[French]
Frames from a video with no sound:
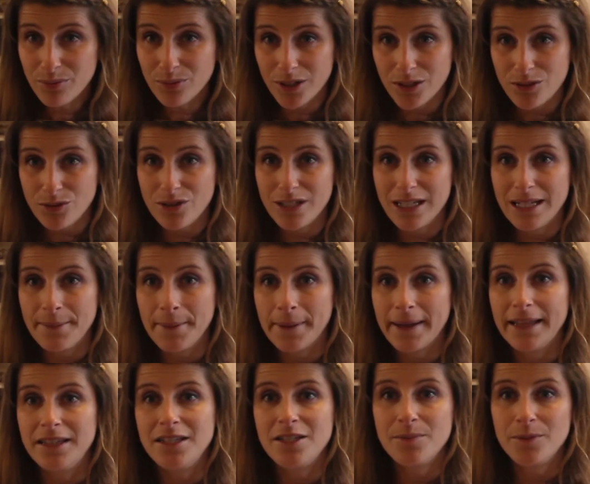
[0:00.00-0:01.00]
pour étudier les
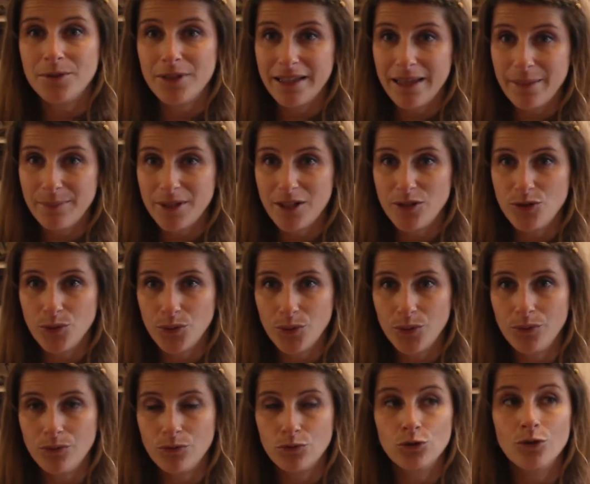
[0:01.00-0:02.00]
mécanismes
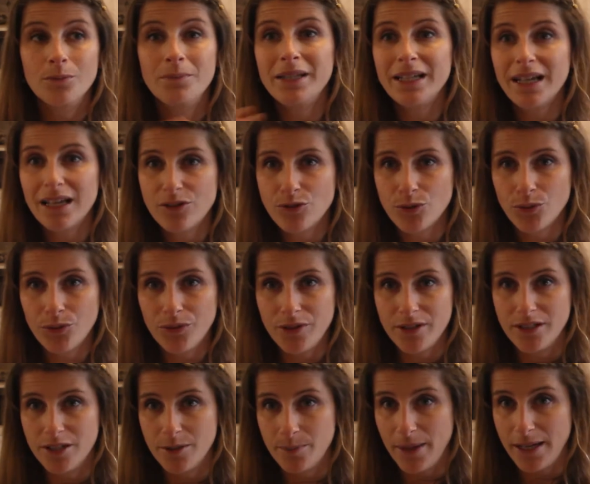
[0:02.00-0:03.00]
d'adaptation ou de migration
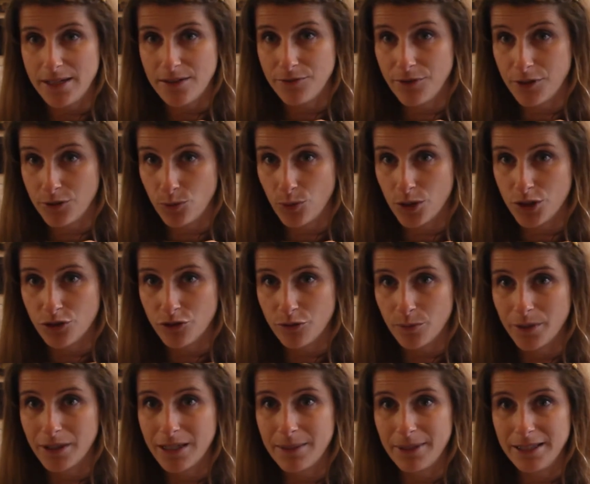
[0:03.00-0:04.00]
des espèces face au
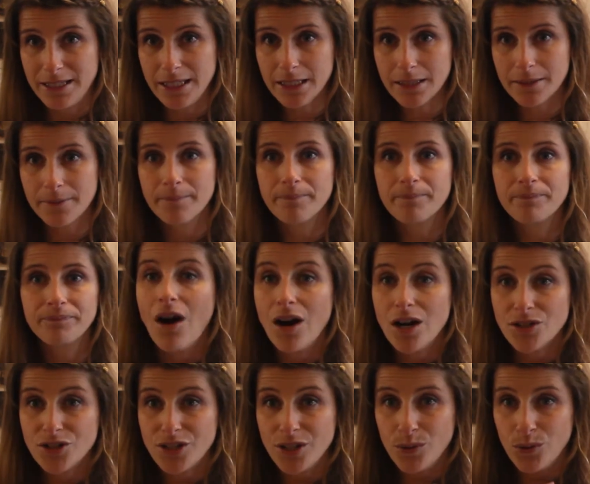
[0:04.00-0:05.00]
réchauffement climatique.
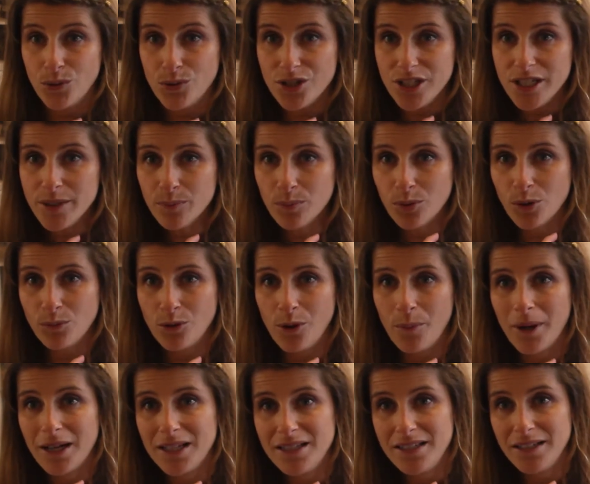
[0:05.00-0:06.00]
En géologie, pour
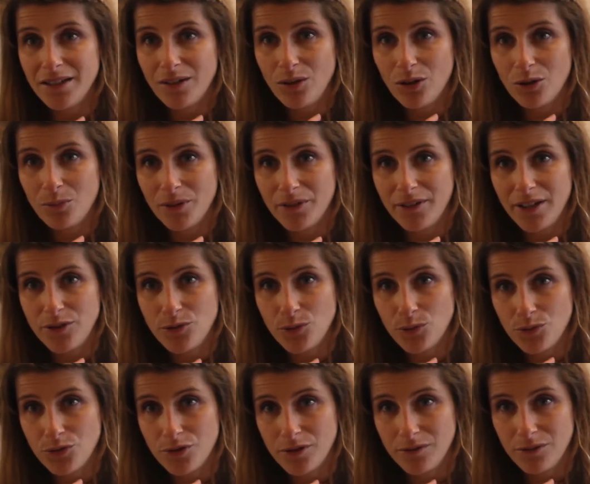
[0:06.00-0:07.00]
mieux prédire
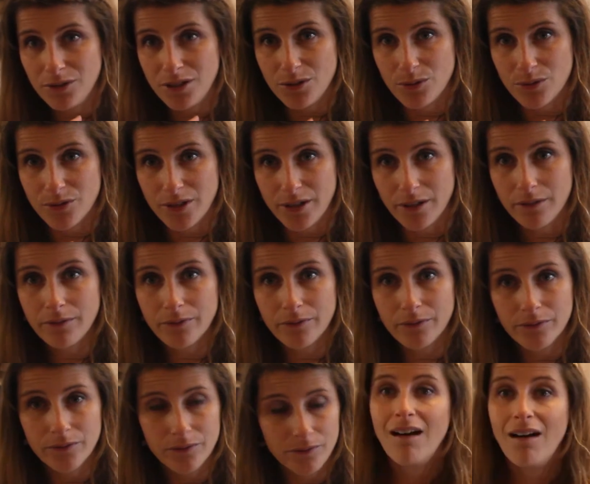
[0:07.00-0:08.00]
l'augmentation du niveau des océans.
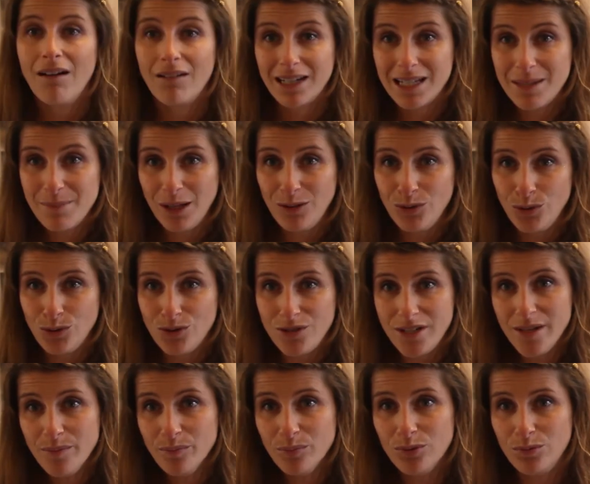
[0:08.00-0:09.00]
En
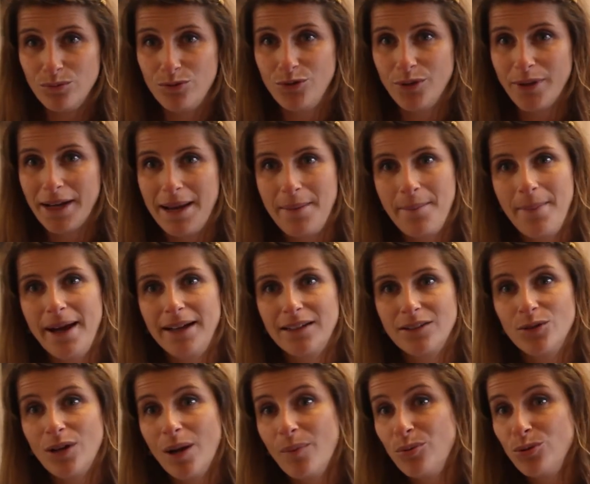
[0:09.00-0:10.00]
climatologie, pour mesurer
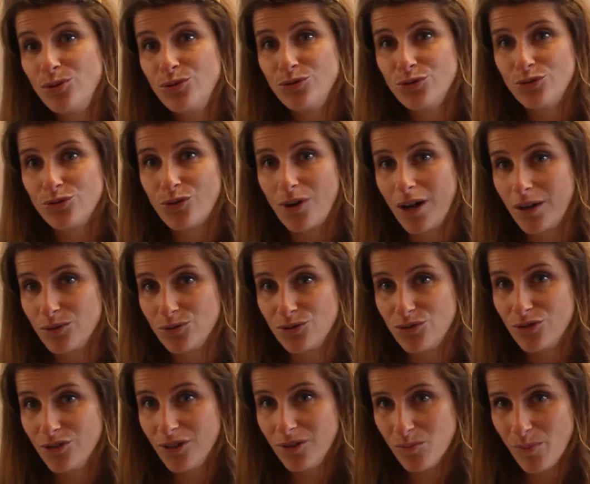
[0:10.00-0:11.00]
l'impact de la pollution sur la couche
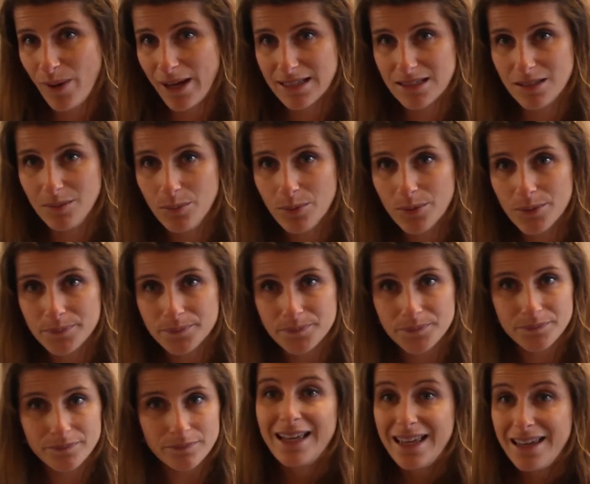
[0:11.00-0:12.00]
d'ozone, par exemple.
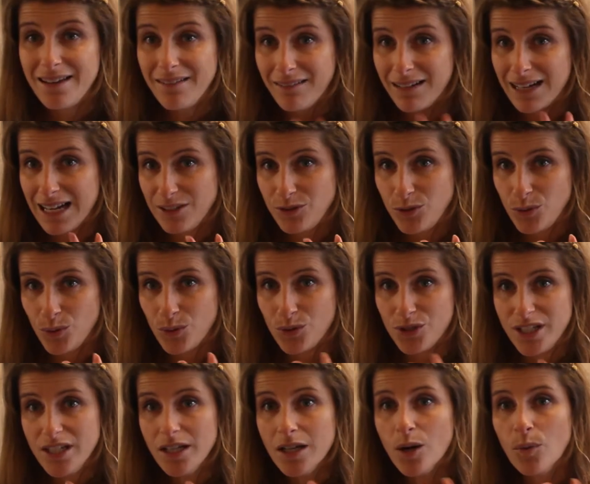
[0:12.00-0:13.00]
Et en
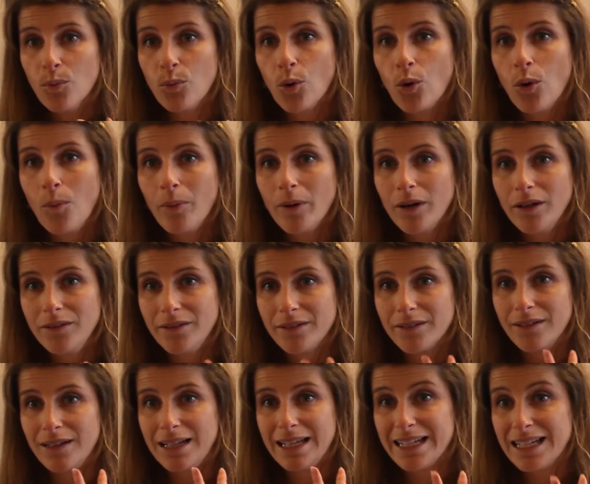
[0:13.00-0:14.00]
glaciologie, pour
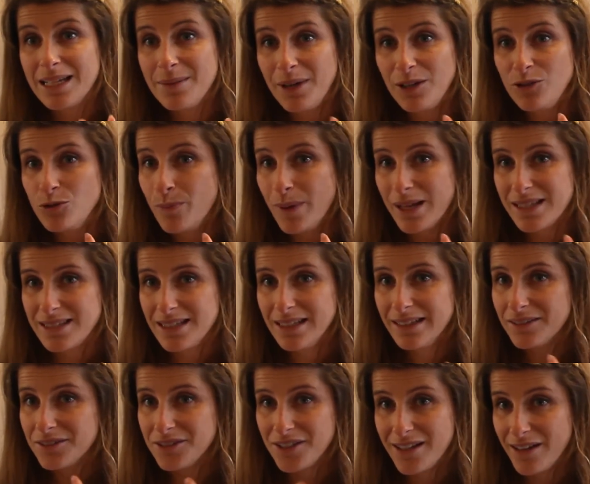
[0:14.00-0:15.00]
comprendre les climats du
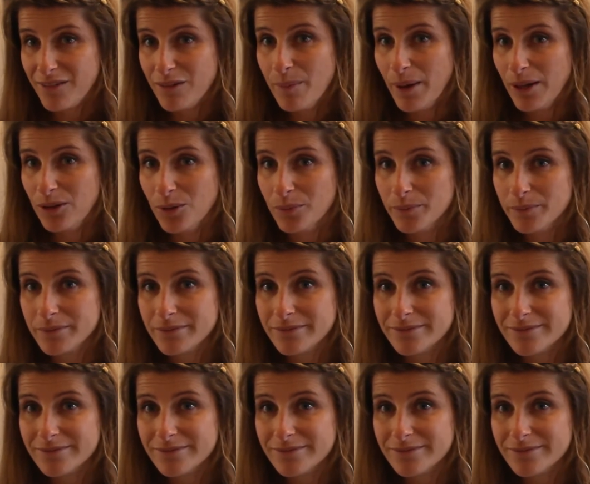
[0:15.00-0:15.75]
passé quand il n'y avait pas d'hommes.